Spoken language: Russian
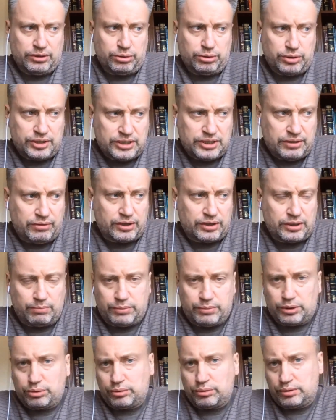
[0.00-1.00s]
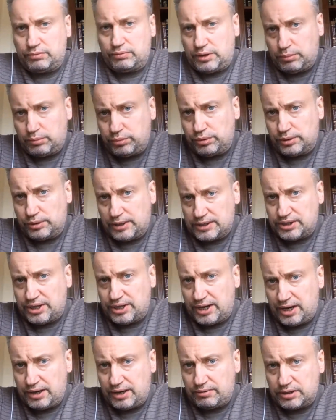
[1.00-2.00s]
То есть Северный поток-2 будет
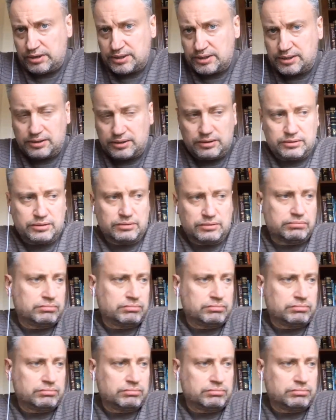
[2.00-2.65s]
достраиваться,